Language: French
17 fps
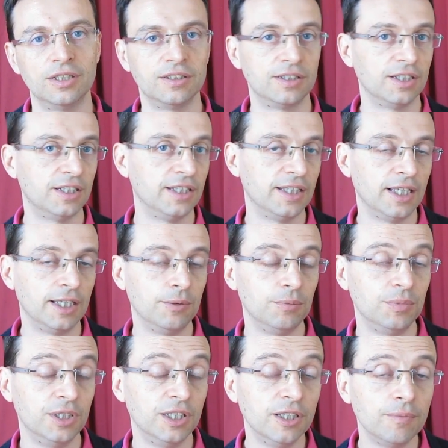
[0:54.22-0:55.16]
Intel et
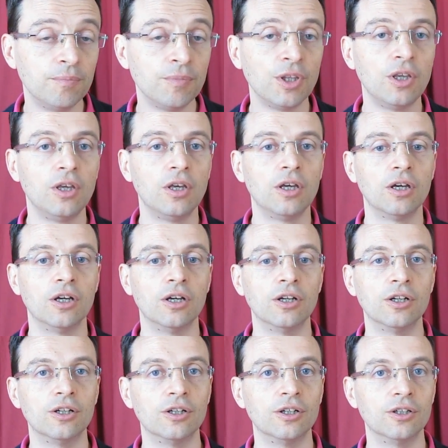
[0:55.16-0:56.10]
AMD,
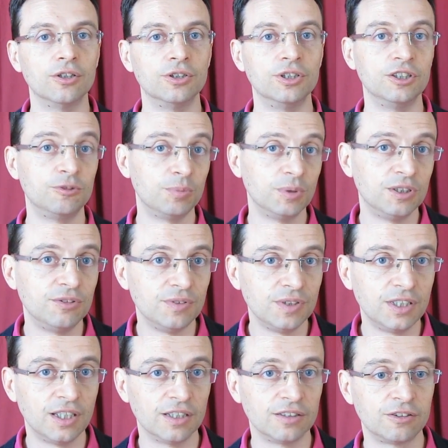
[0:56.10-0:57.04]
euh, des
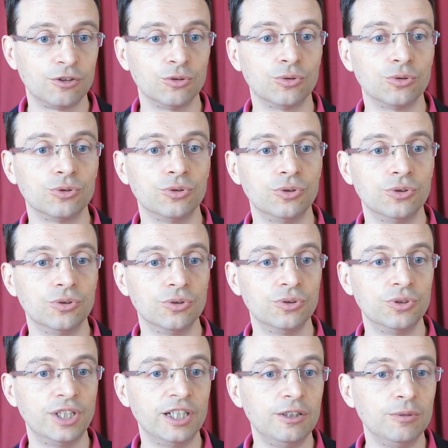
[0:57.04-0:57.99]
spécifications
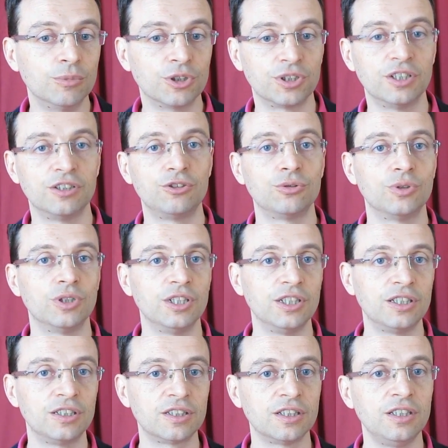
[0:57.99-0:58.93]
d'alimentation
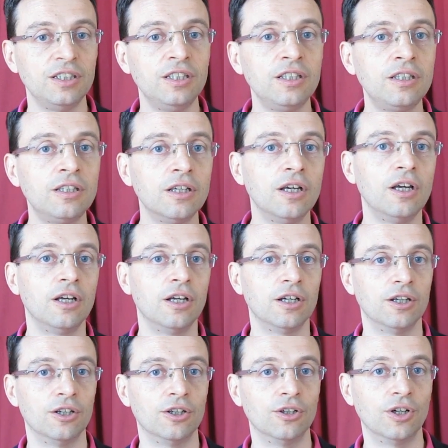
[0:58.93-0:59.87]
électrique,
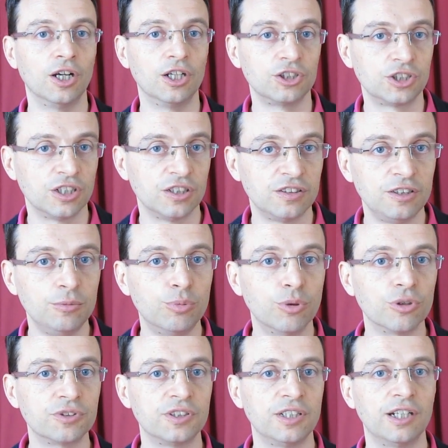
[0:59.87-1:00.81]
euh, un châssis
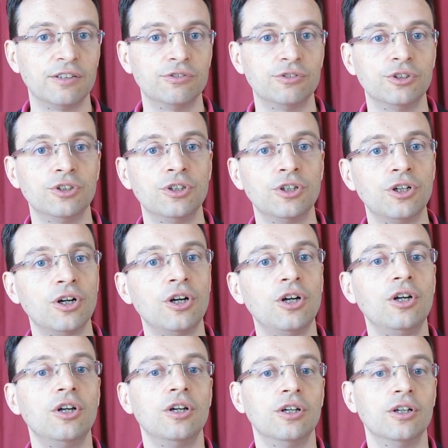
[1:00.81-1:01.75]
pour
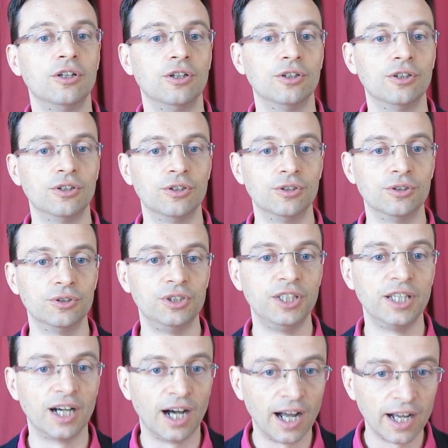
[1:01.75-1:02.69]
serveur, euh,
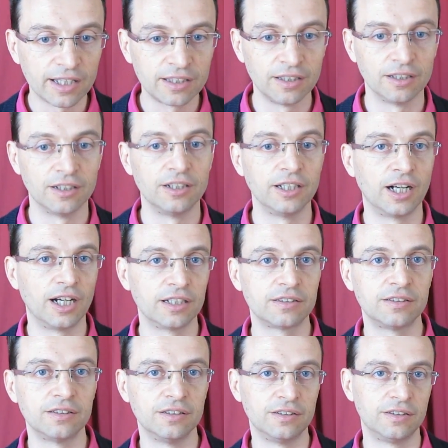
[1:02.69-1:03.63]
des racks. Hein, les
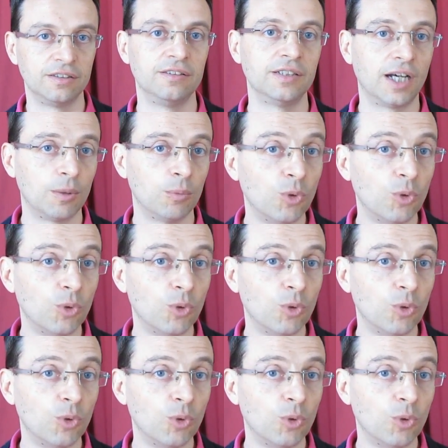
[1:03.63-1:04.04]
racks, c'est ces